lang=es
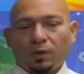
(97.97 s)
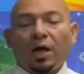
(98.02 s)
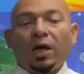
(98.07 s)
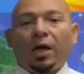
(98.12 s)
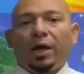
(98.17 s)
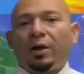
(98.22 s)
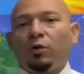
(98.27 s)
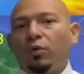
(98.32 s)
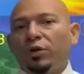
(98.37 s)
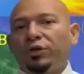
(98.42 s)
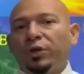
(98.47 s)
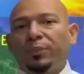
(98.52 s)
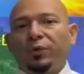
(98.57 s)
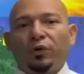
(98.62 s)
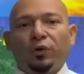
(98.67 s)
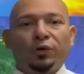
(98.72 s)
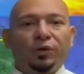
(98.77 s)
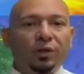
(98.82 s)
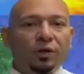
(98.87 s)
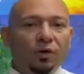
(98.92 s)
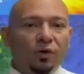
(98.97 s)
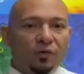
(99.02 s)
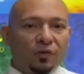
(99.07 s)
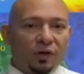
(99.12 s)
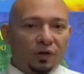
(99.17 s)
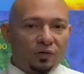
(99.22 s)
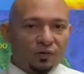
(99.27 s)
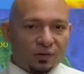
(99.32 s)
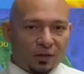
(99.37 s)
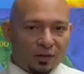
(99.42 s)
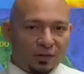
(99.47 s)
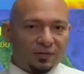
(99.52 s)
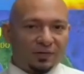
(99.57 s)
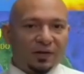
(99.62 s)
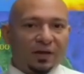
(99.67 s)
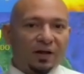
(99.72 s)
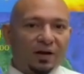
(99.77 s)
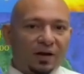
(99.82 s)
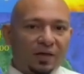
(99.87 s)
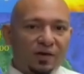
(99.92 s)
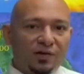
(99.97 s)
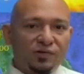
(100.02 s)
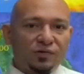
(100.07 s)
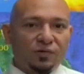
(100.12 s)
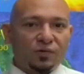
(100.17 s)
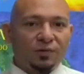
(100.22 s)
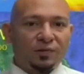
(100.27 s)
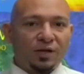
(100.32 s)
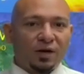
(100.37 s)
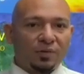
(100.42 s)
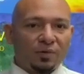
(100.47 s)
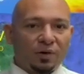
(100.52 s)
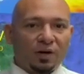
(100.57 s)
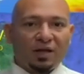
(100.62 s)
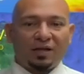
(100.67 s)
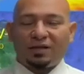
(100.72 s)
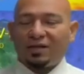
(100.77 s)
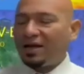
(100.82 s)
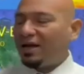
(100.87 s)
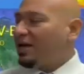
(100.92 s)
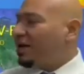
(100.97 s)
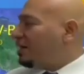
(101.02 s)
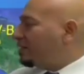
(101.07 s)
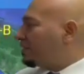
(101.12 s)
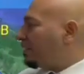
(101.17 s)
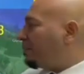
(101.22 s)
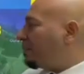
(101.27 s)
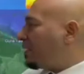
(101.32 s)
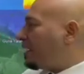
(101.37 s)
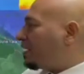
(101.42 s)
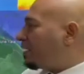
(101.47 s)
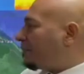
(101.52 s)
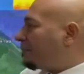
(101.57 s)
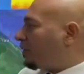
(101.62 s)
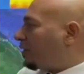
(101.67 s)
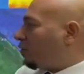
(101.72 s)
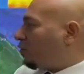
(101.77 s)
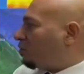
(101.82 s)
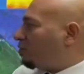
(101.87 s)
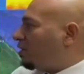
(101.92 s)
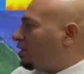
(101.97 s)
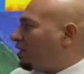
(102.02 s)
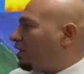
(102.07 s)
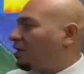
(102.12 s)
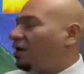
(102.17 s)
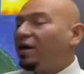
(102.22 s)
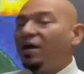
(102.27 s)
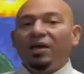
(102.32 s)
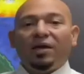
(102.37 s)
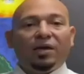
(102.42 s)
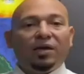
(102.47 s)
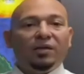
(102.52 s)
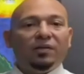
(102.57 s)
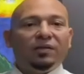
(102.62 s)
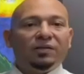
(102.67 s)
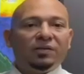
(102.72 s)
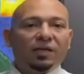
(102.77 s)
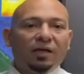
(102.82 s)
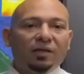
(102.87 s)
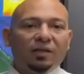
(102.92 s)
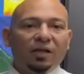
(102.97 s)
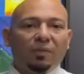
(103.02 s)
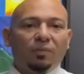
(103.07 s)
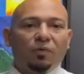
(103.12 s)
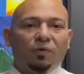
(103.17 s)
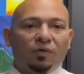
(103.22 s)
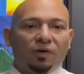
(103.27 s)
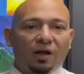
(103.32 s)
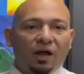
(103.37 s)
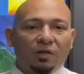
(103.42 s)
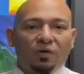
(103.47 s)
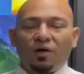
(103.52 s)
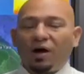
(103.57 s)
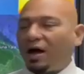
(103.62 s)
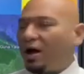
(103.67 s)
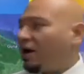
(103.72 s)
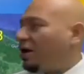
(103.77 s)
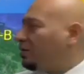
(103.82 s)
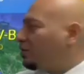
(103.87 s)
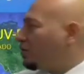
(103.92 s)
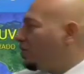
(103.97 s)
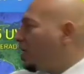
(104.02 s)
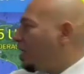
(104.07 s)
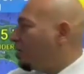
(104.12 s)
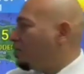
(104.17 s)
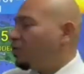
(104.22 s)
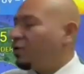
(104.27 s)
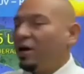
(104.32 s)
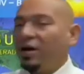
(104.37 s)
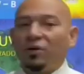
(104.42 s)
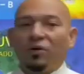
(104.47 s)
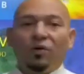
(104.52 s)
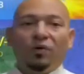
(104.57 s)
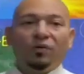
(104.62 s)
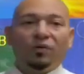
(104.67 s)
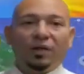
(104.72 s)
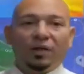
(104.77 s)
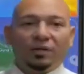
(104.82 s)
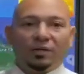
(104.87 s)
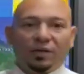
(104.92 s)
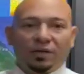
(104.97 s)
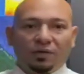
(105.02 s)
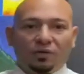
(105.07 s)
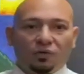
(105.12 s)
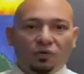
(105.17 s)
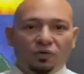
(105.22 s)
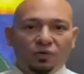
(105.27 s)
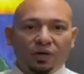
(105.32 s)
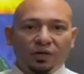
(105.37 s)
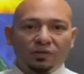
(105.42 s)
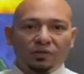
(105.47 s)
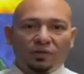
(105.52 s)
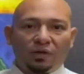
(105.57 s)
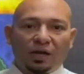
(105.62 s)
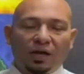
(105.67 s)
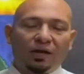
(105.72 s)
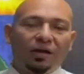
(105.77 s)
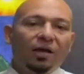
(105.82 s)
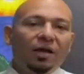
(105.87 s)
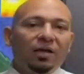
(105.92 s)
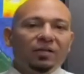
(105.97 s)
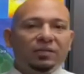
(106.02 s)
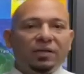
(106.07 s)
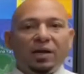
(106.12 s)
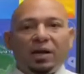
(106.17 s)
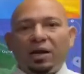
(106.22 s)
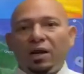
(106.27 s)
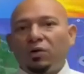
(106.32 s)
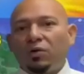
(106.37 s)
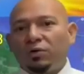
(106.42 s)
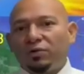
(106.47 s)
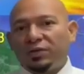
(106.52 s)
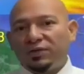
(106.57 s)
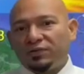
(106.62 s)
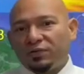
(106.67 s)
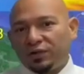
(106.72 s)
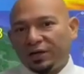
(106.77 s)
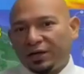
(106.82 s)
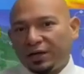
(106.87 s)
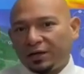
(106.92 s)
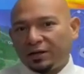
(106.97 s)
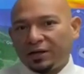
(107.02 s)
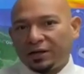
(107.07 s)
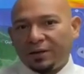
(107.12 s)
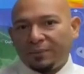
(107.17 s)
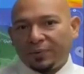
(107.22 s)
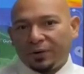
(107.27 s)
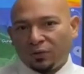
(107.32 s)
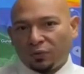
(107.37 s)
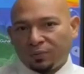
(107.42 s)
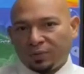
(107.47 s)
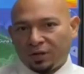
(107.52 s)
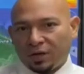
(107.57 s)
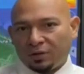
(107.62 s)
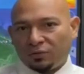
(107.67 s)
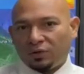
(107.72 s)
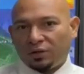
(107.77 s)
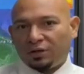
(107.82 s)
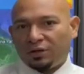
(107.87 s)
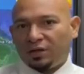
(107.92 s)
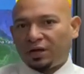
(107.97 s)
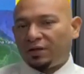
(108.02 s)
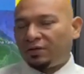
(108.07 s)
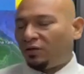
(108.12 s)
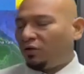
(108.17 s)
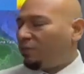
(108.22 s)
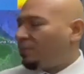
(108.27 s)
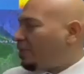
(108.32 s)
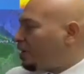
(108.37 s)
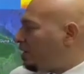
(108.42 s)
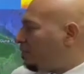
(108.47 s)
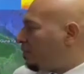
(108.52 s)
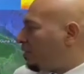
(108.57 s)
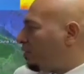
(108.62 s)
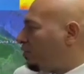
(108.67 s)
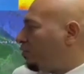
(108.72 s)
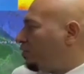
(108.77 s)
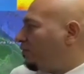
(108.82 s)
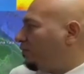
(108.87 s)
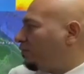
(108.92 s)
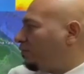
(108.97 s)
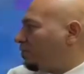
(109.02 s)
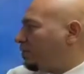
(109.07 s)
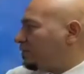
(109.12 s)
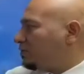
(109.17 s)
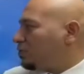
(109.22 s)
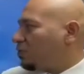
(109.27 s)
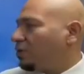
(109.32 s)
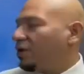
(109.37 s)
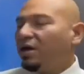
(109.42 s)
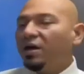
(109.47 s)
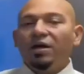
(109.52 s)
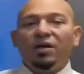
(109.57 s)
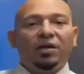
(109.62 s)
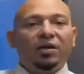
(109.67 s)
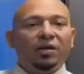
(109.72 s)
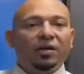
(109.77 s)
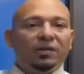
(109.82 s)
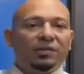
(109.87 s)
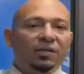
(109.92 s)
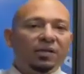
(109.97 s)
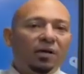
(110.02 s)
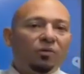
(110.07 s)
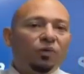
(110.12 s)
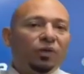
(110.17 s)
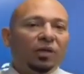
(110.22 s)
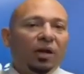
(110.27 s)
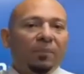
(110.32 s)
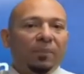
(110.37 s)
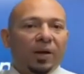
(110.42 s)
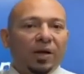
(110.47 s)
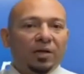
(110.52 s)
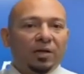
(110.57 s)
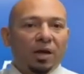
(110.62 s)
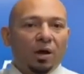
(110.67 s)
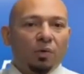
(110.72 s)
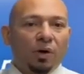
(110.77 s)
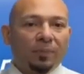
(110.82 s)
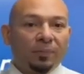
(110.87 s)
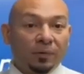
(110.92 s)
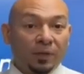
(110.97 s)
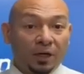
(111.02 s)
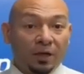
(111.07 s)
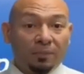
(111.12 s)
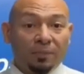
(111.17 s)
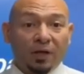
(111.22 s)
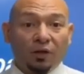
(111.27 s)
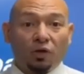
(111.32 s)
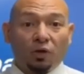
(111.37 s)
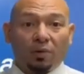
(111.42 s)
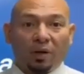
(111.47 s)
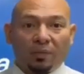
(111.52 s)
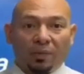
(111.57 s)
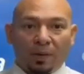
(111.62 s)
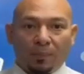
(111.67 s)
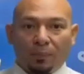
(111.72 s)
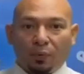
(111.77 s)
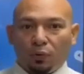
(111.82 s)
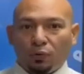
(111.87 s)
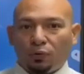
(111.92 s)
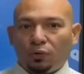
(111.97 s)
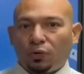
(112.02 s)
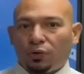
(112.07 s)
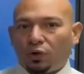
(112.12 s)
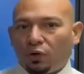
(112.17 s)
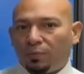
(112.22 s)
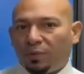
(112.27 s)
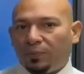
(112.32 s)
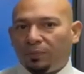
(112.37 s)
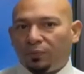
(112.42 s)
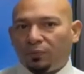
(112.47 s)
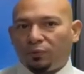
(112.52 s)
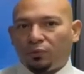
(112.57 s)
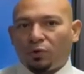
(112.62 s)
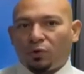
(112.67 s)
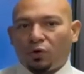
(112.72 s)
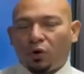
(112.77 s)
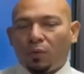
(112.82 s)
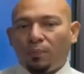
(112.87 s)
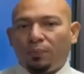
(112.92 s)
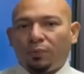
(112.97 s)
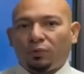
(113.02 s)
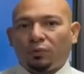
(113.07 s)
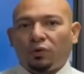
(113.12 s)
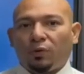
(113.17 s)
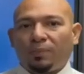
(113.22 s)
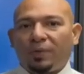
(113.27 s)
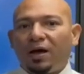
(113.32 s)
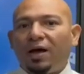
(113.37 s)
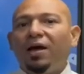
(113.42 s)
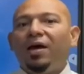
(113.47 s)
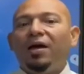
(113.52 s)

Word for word: En cuanto al pronóstico de los índices de radiación ultravioleta, se espera que predominen índices entre moderados a altos a lo largo del territorio nacional. Serán las condiciones que estarían predominando el día de hoy. Para mayor información, ingresen a nuestra página web www.hidromed.com.pa.